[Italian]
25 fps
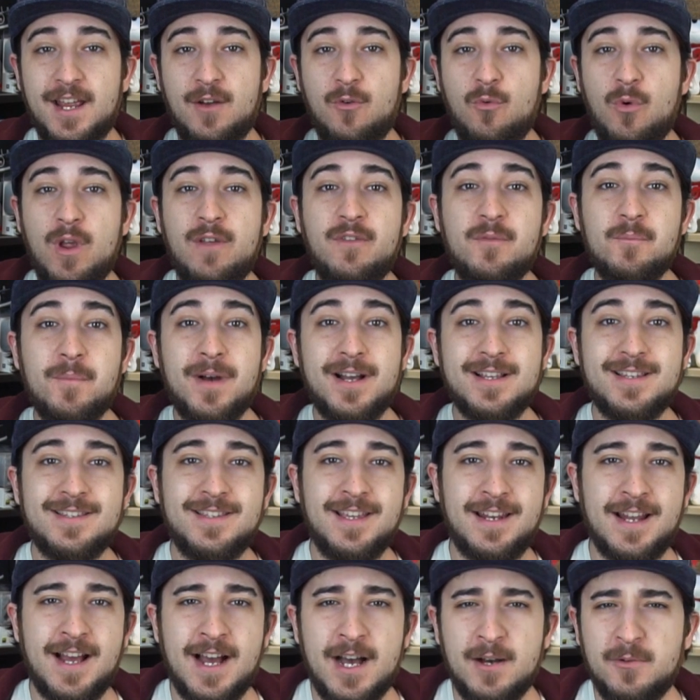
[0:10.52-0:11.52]

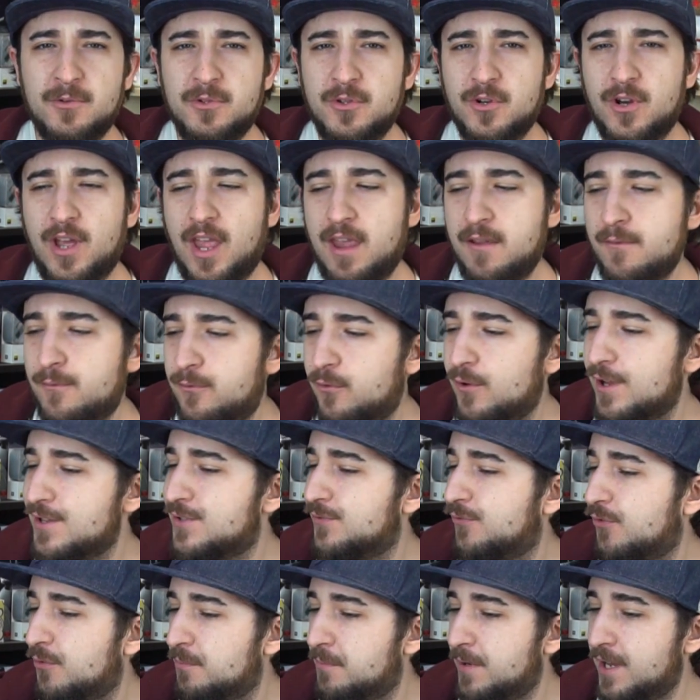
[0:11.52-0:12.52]
Wavemaster Audio e
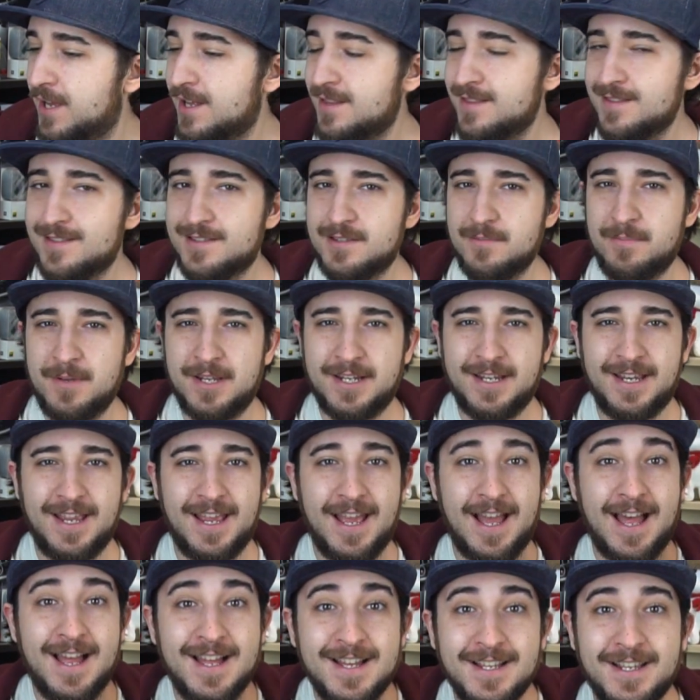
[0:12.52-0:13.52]
Influence for Brands perché
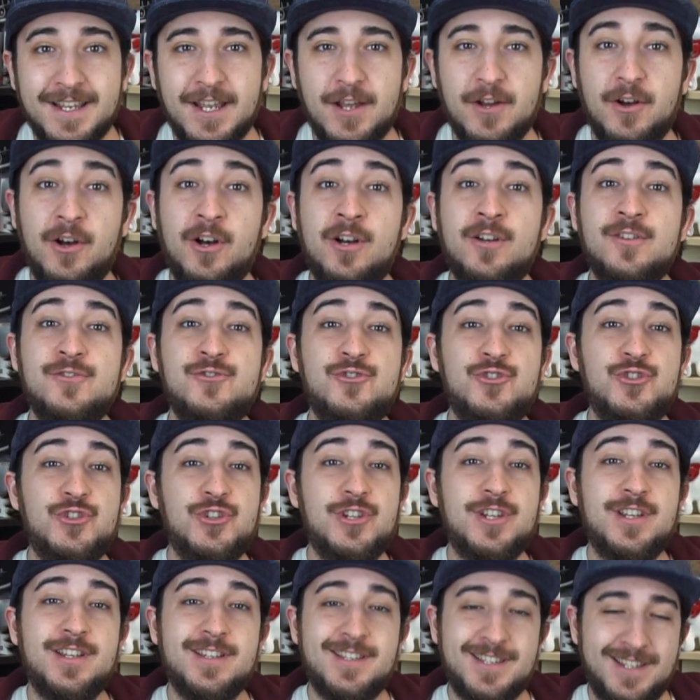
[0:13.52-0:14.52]
anche
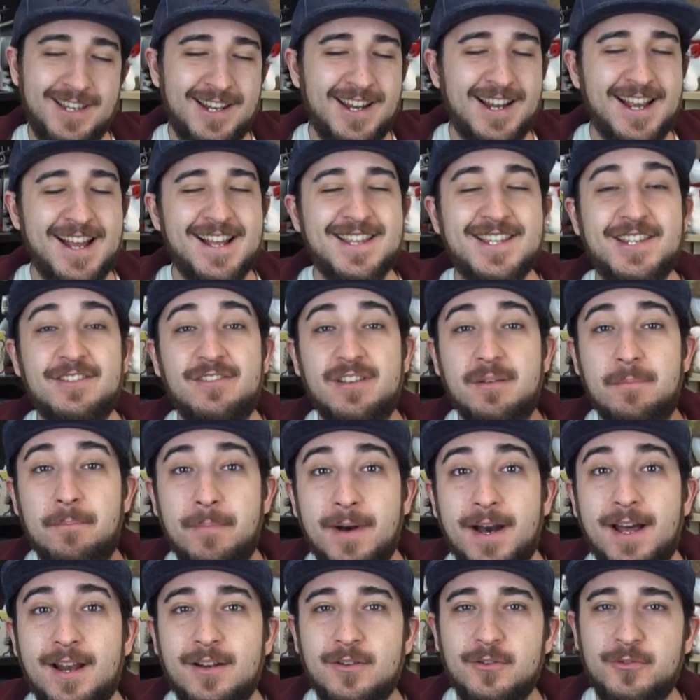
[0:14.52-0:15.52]
oggi, sì ragazzi vi
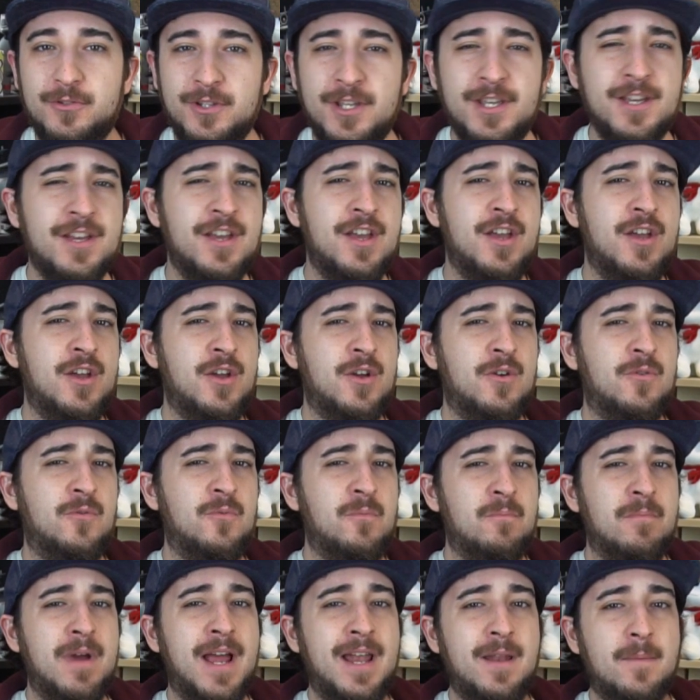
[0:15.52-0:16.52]
parlo di
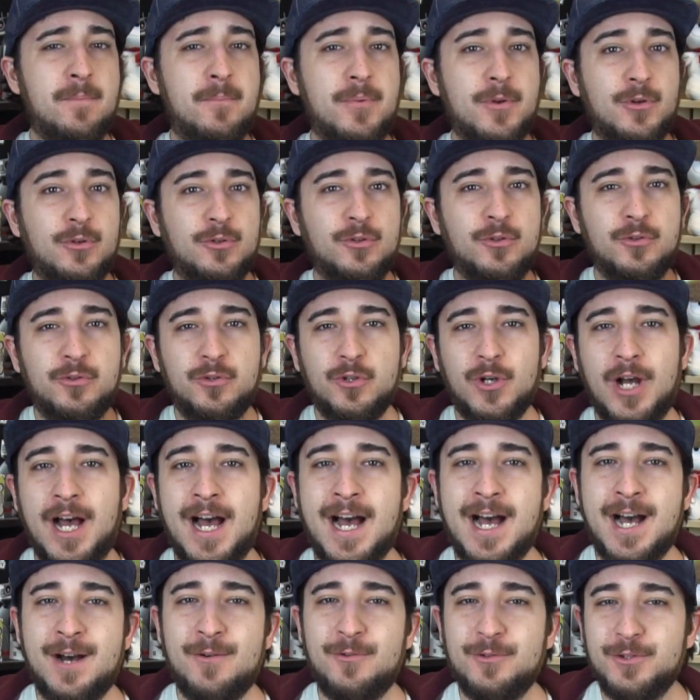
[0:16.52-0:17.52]
un bel prodotto
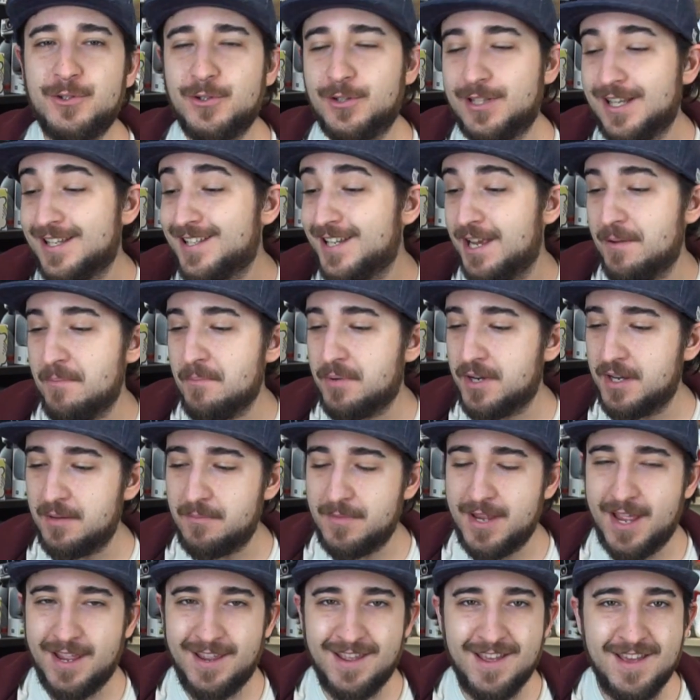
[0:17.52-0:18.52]
audio, da sempre i
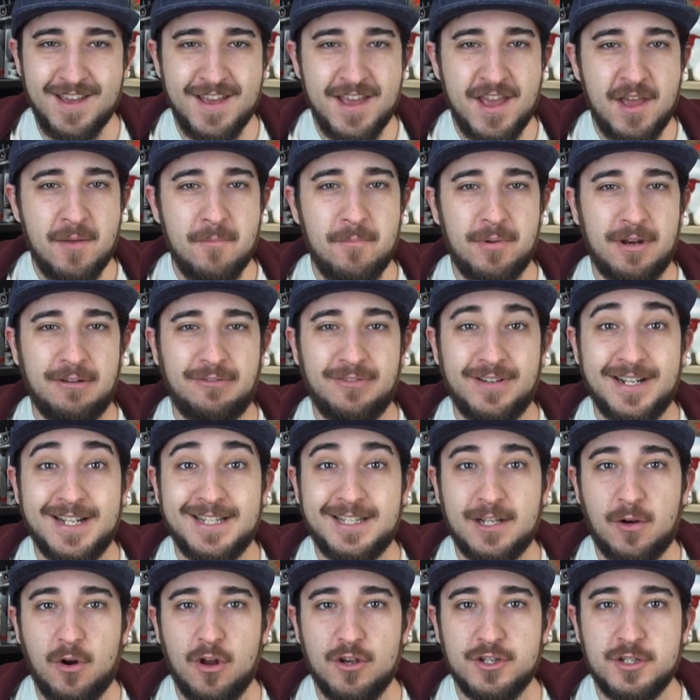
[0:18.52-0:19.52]
miei
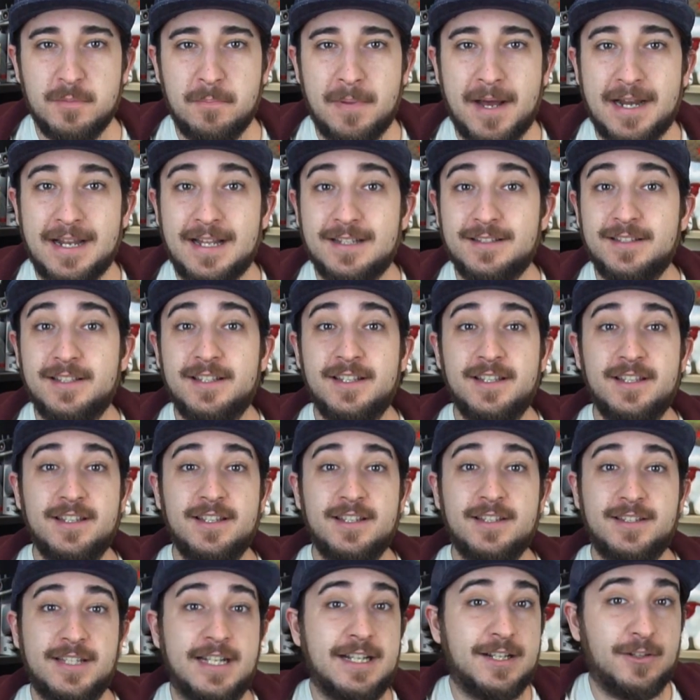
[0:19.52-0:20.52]
preferiti quando si parla
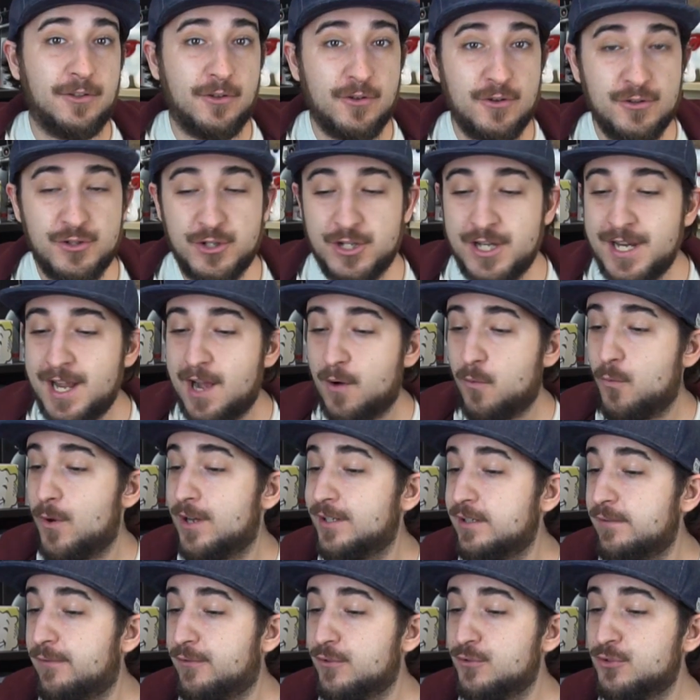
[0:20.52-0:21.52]
di tecnologia, qua
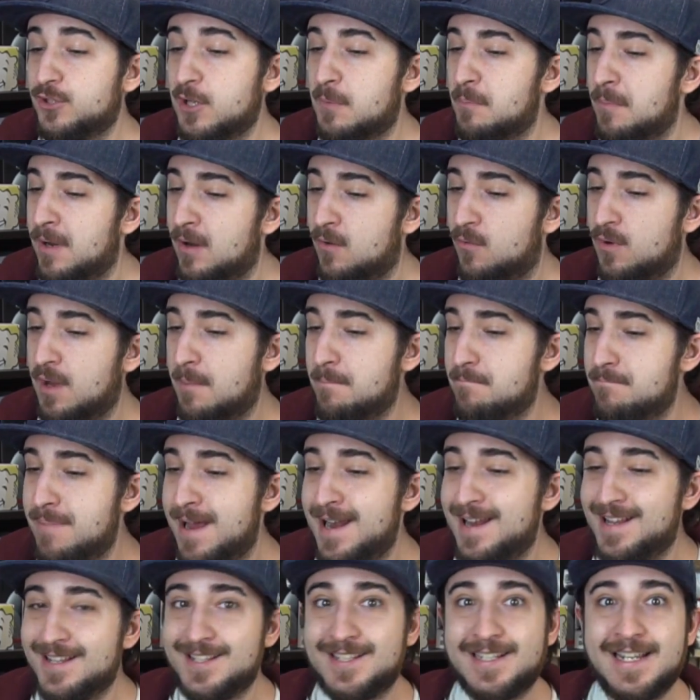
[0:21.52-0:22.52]
di fronte a me ho una
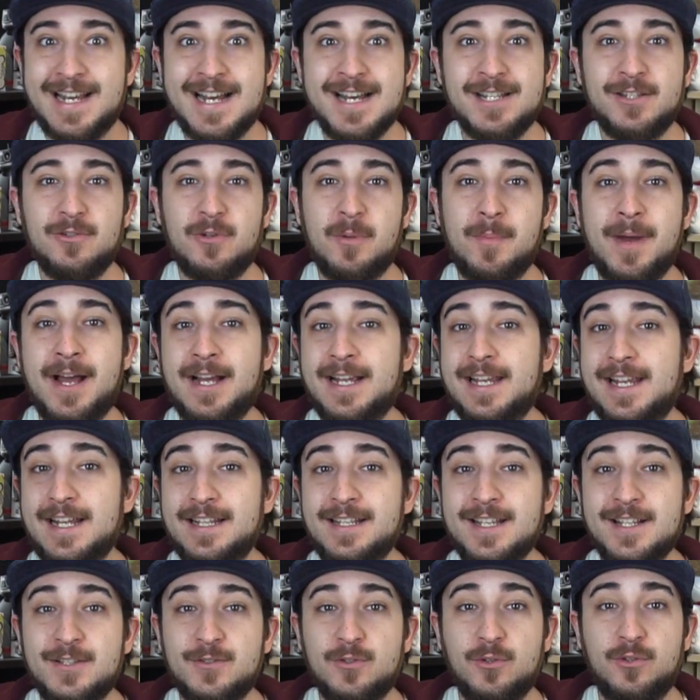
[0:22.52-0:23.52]
bella scatola ma che
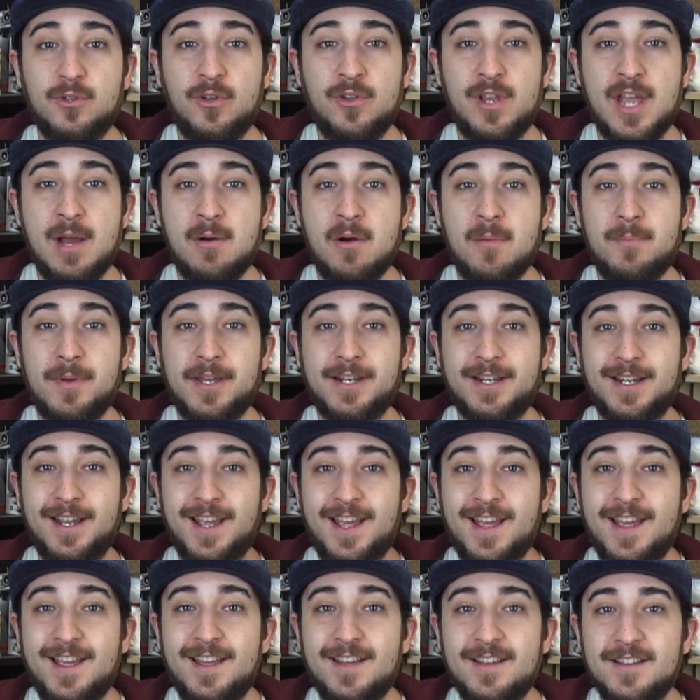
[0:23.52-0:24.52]
adesso togliamo
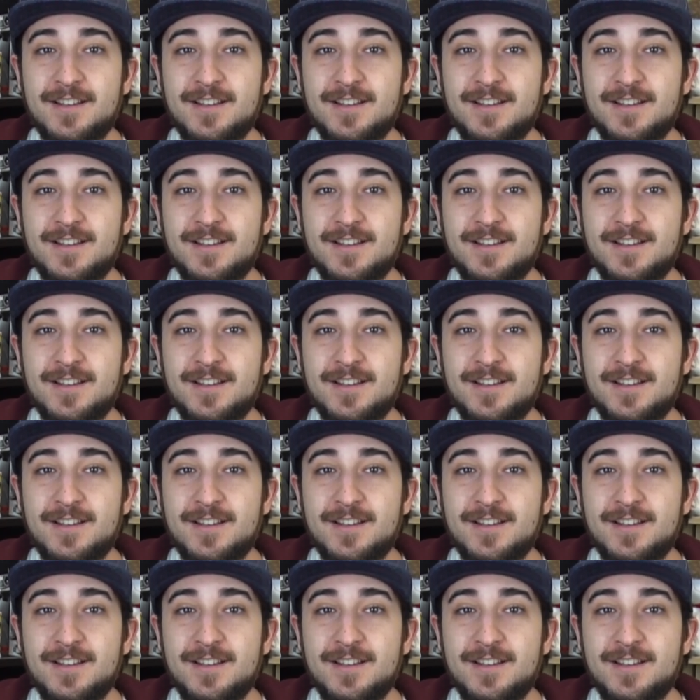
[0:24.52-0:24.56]
perché